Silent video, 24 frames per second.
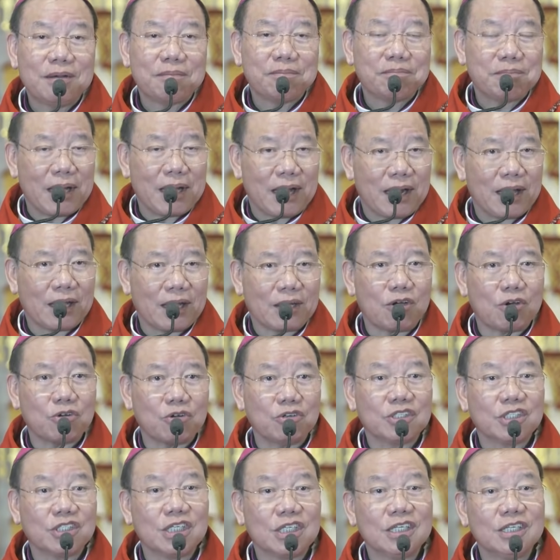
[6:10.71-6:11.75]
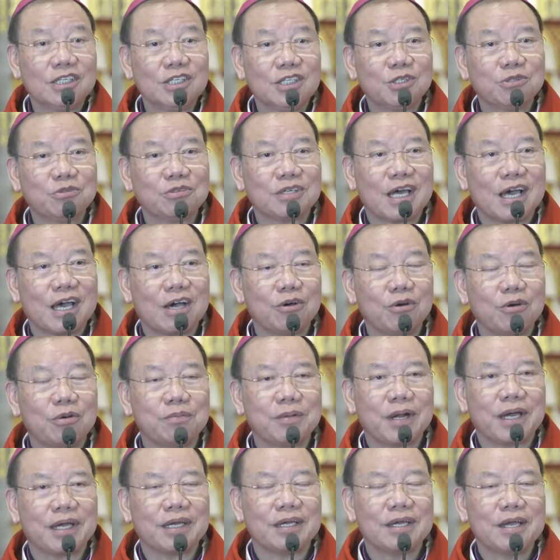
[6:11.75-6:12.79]
mà là còn chính chúng ta
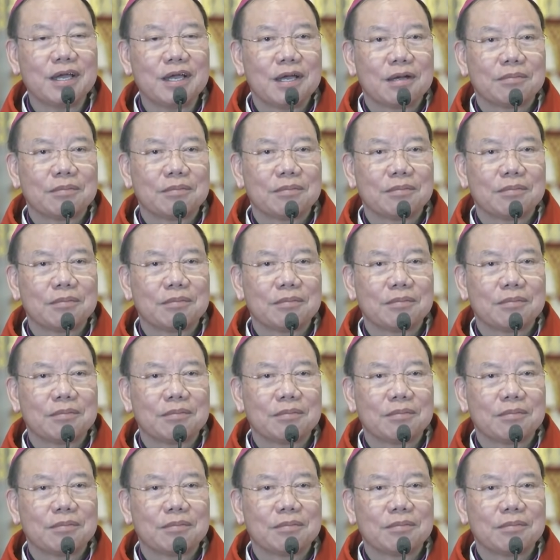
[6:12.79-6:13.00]
hôm nay.